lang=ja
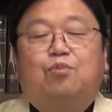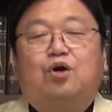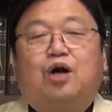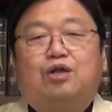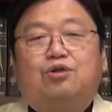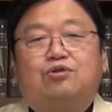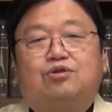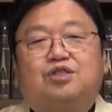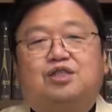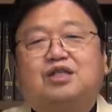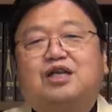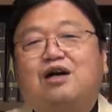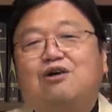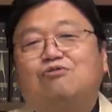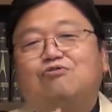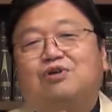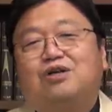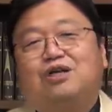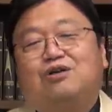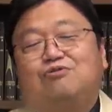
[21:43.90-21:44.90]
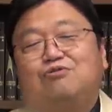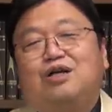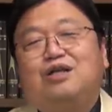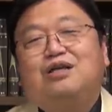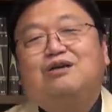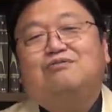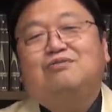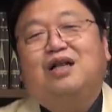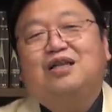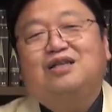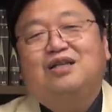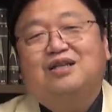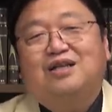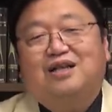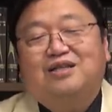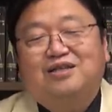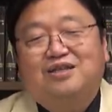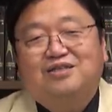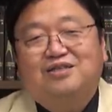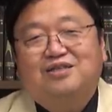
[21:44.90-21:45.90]
うあの時代遅れで売れなくなってた
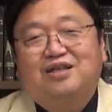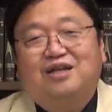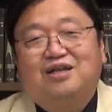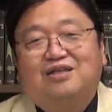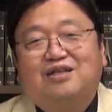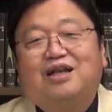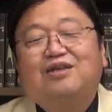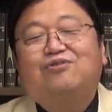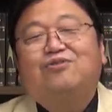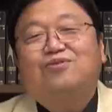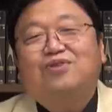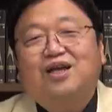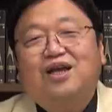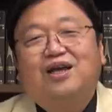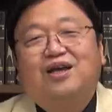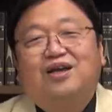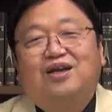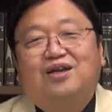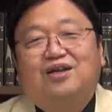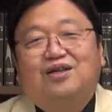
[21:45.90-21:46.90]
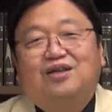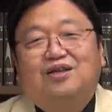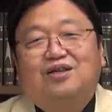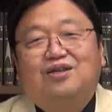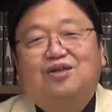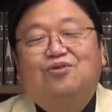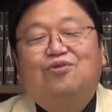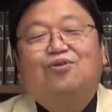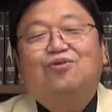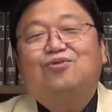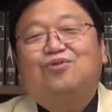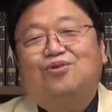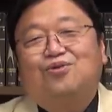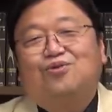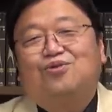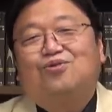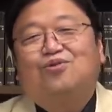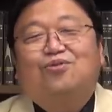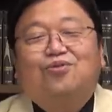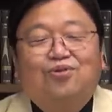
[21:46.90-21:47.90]
んですね。なので、日本という
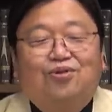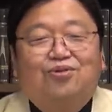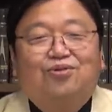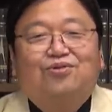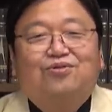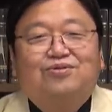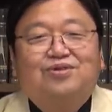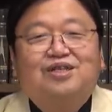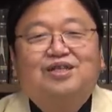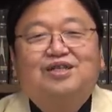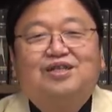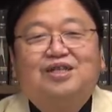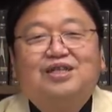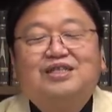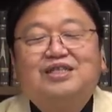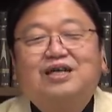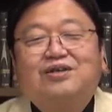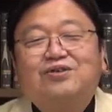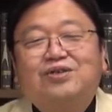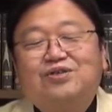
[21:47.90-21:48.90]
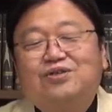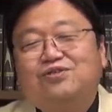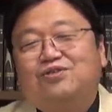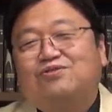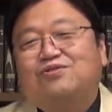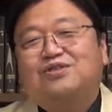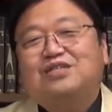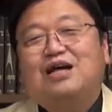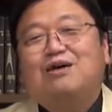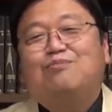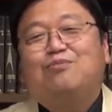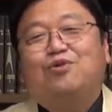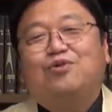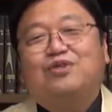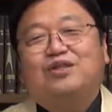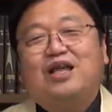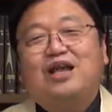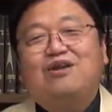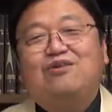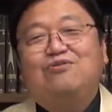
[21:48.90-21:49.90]
東洋の国に二足三門
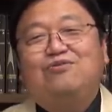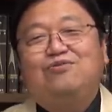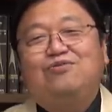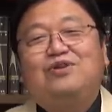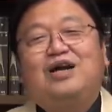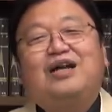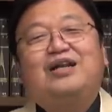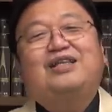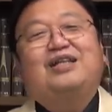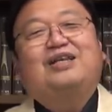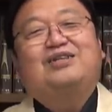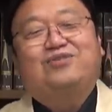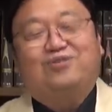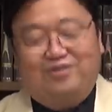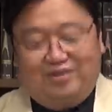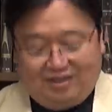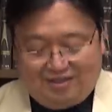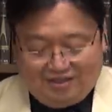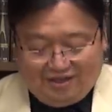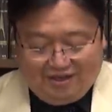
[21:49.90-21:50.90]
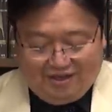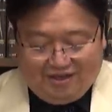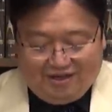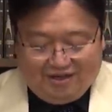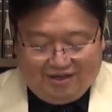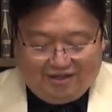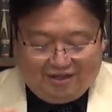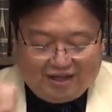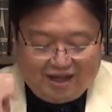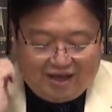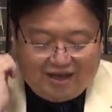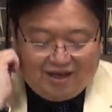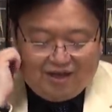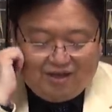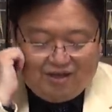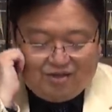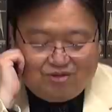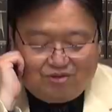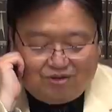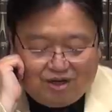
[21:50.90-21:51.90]
で売られたそうです。で、
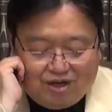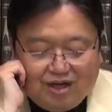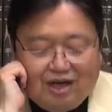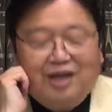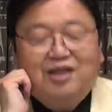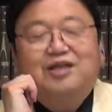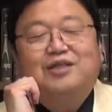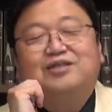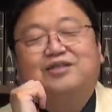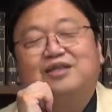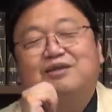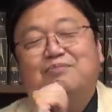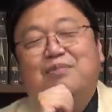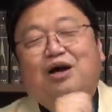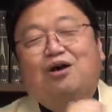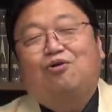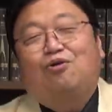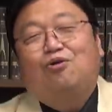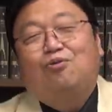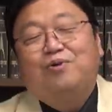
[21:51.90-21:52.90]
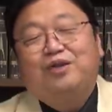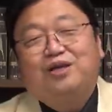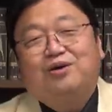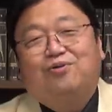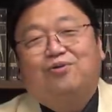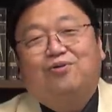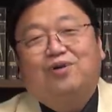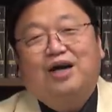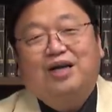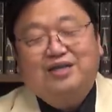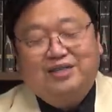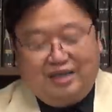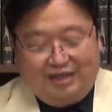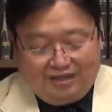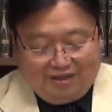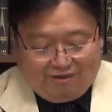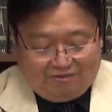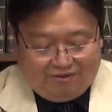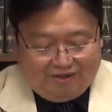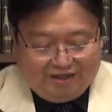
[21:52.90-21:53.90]
それがですね、まあ、神戸で公開され
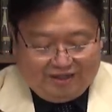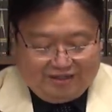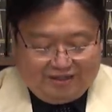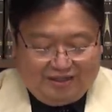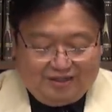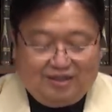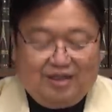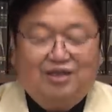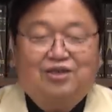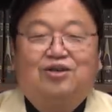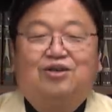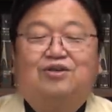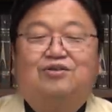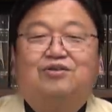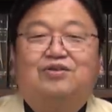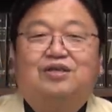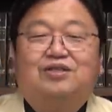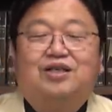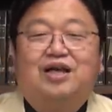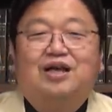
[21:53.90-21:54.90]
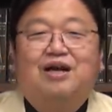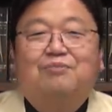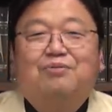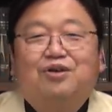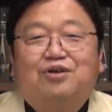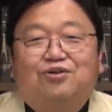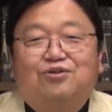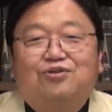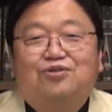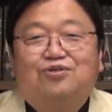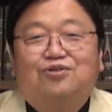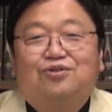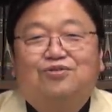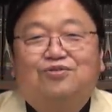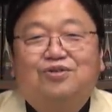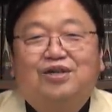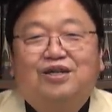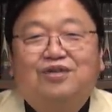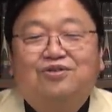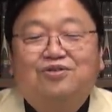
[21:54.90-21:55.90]
たのがですね、1896
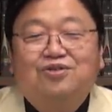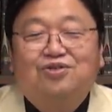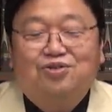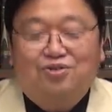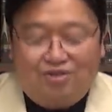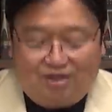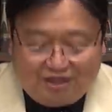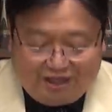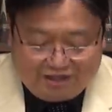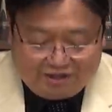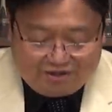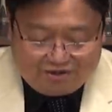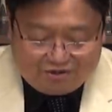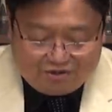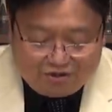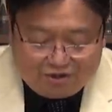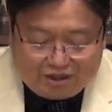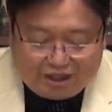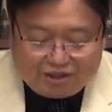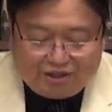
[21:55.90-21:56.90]
年の11月1